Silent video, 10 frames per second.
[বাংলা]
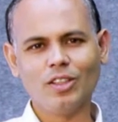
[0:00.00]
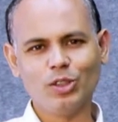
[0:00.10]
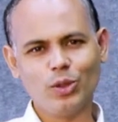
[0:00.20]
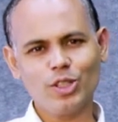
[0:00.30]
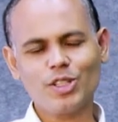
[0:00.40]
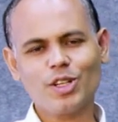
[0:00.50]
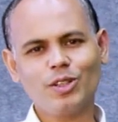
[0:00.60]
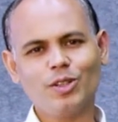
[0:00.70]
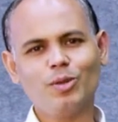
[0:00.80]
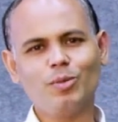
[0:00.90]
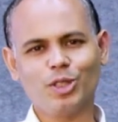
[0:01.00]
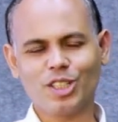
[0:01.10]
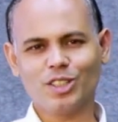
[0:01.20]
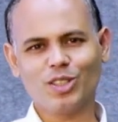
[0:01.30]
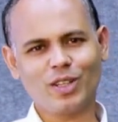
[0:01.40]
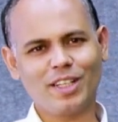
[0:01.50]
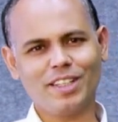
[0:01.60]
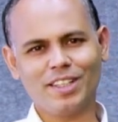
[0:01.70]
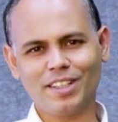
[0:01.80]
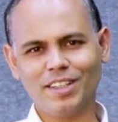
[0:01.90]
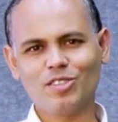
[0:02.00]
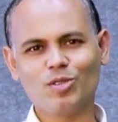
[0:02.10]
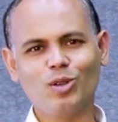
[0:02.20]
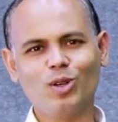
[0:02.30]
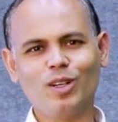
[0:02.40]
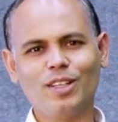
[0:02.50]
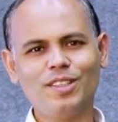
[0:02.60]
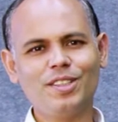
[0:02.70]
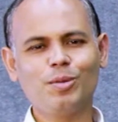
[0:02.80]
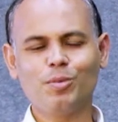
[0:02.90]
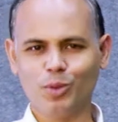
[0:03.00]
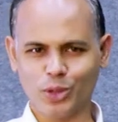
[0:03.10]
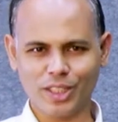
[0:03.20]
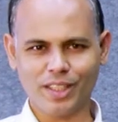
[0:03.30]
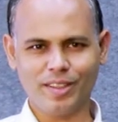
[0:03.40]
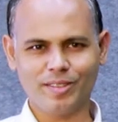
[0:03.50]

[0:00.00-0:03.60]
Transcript: জুনিয়র ইন্সট্রাক্টর বরিশাল সরকারি টেকনিক্যাল স্কুল ও কলেজ বরিশাল